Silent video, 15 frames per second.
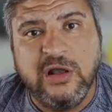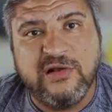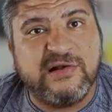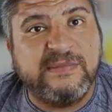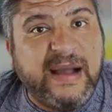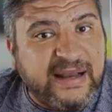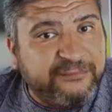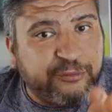
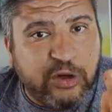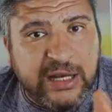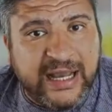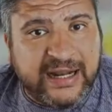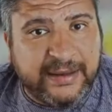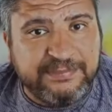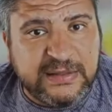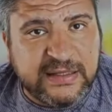صباح الفل يا
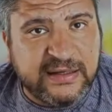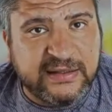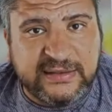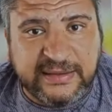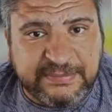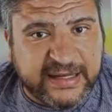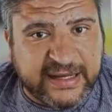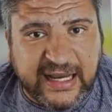كابتن انت
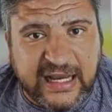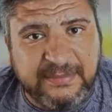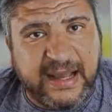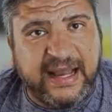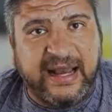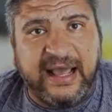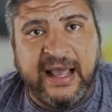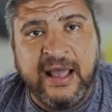بتتكلم
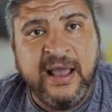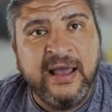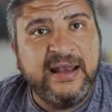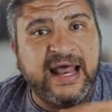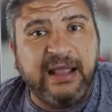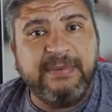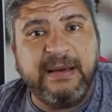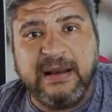على
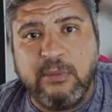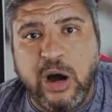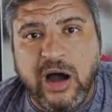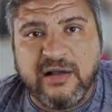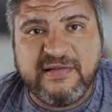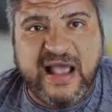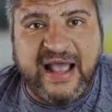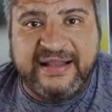لعيبه لا
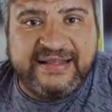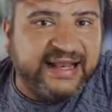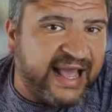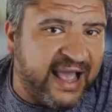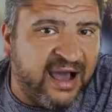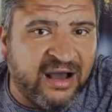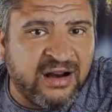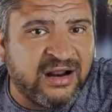مؤاخذه يعني لا
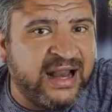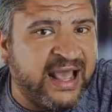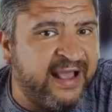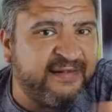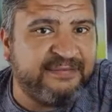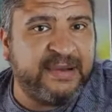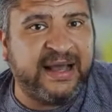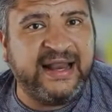ارى لا
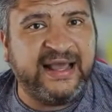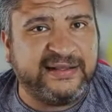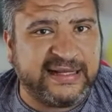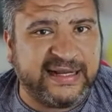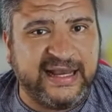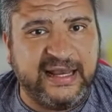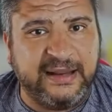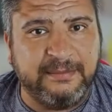اسمع لا
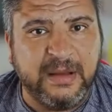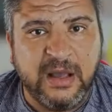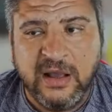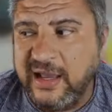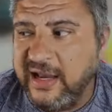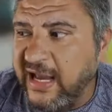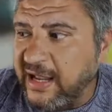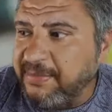اتكلم
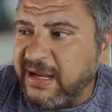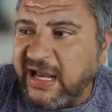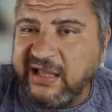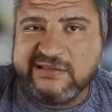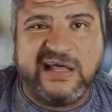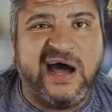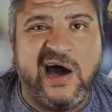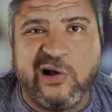اللعيبه اللي
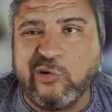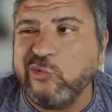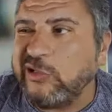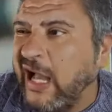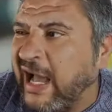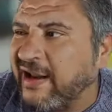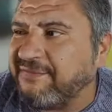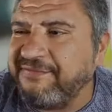عندها عروض
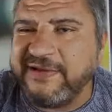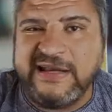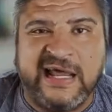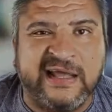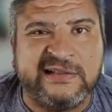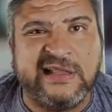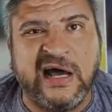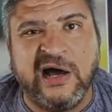عارفه ان
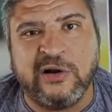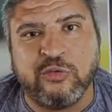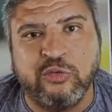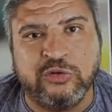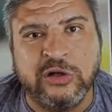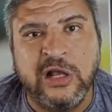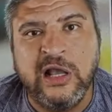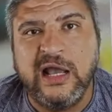عندها
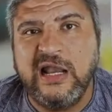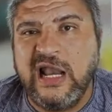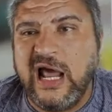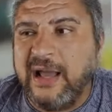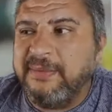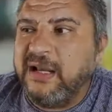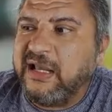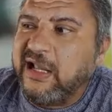عروض
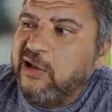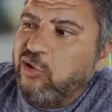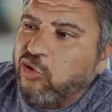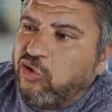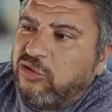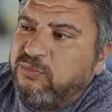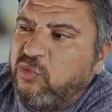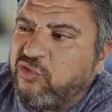اللاعب اللي جاي له
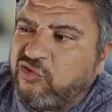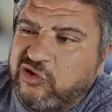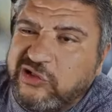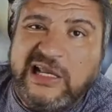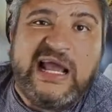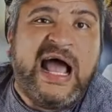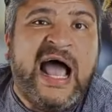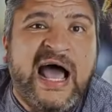عروض من
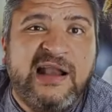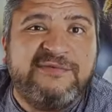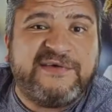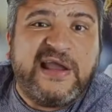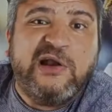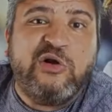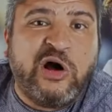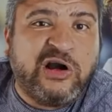السعوديه عارف
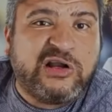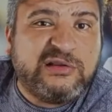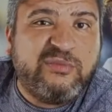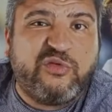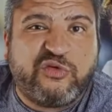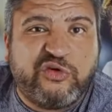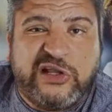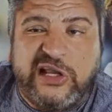جاي له عرض من
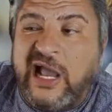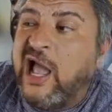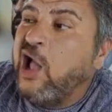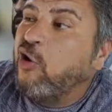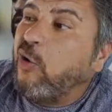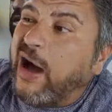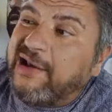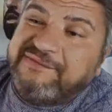السعوديه
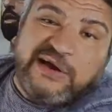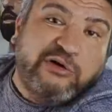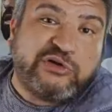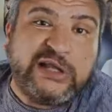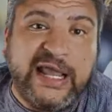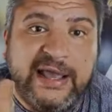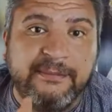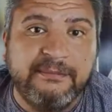وعارف ياخد
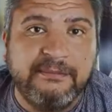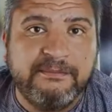كام